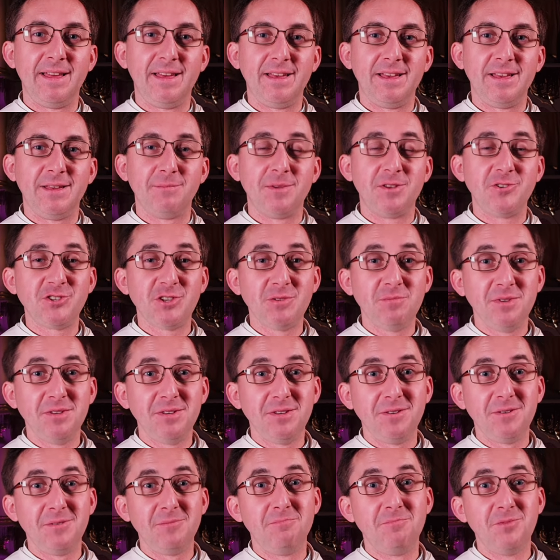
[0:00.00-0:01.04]

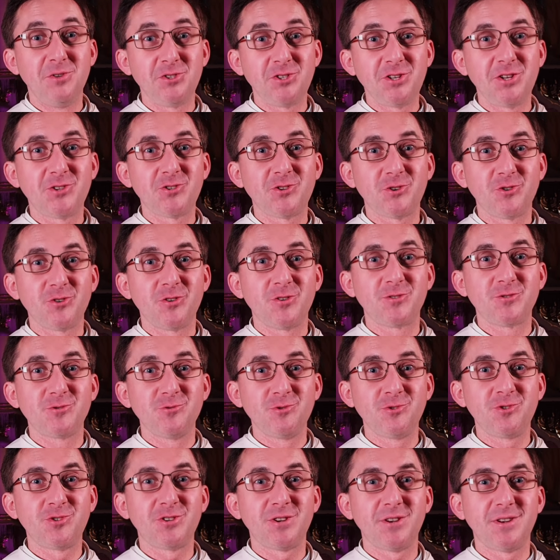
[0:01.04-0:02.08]
Będziemy myśleć o
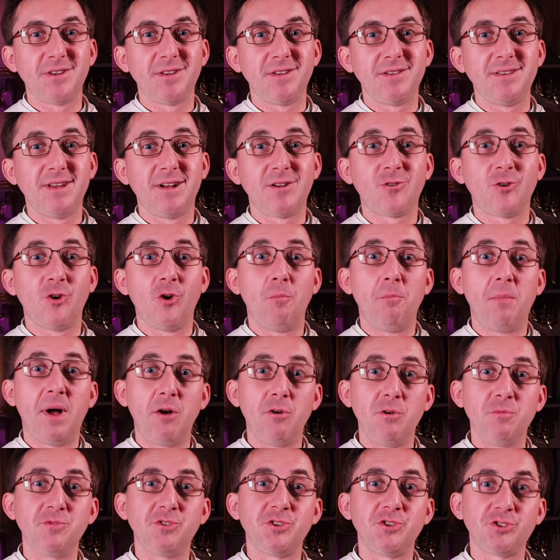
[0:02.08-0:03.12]
Jezusie jako o
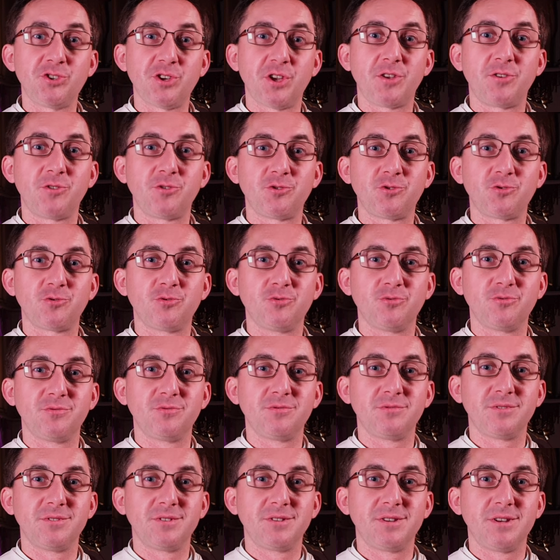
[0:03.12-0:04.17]
małym dziecięciu,
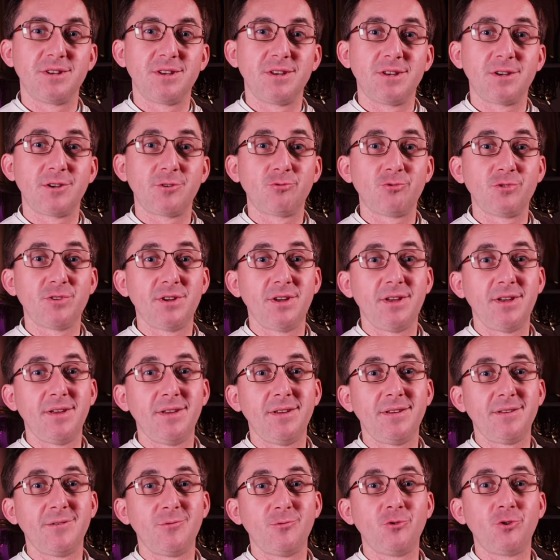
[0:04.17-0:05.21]
które
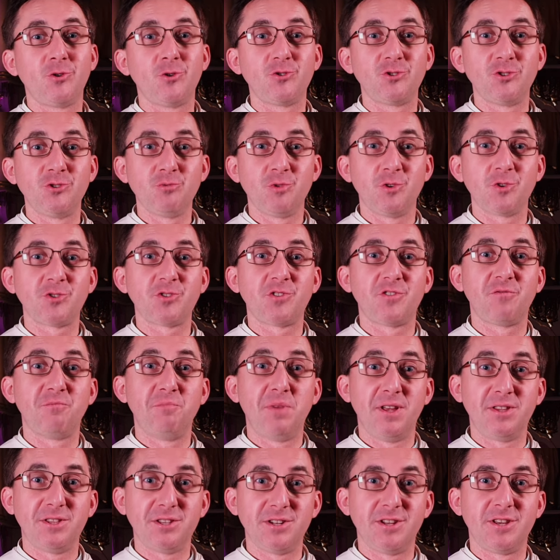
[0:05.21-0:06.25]
urodziło się w
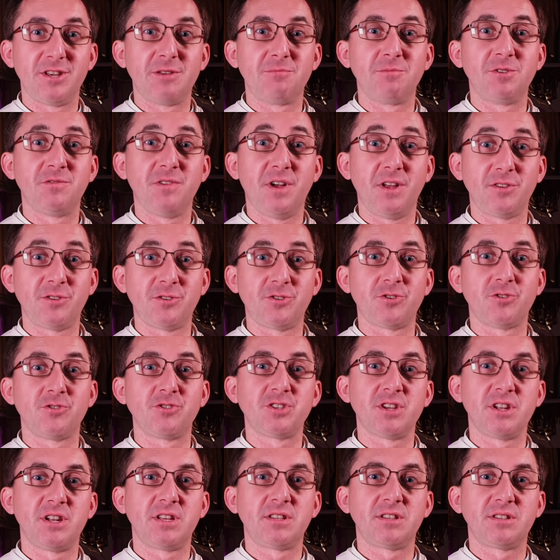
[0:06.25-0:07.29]
Betlejem dwa
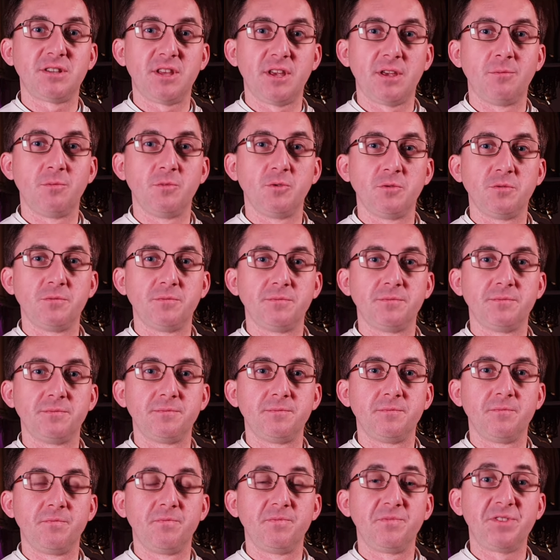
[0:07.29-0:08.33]
tysiące lat temu,
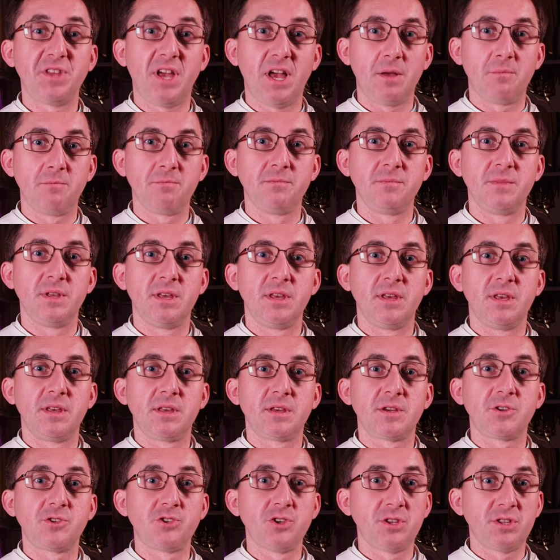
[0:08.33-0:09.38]
tam,
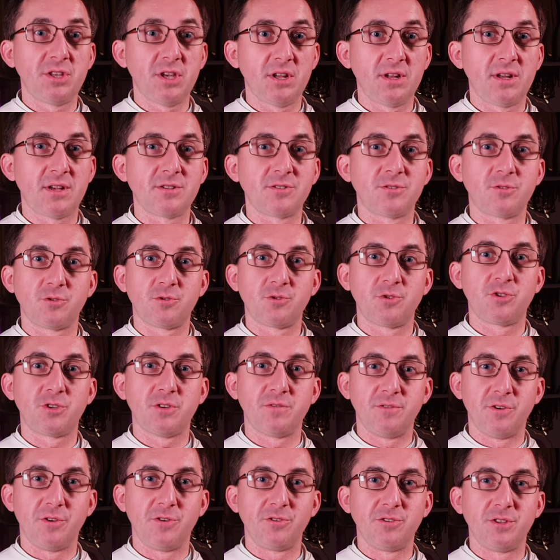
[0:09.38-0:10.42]
gdzie teraz toczy się
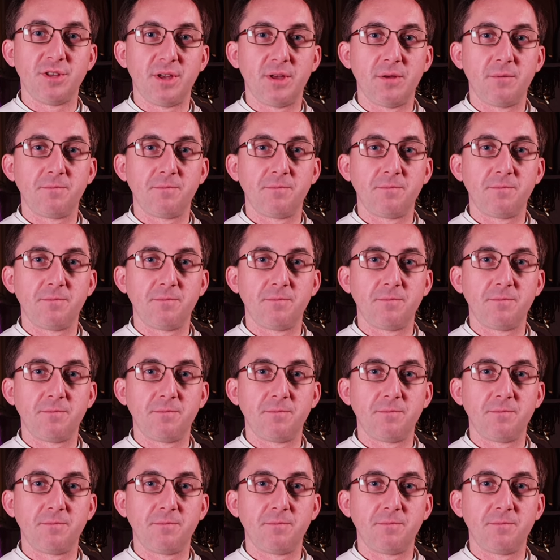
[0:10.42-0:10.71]
wojna.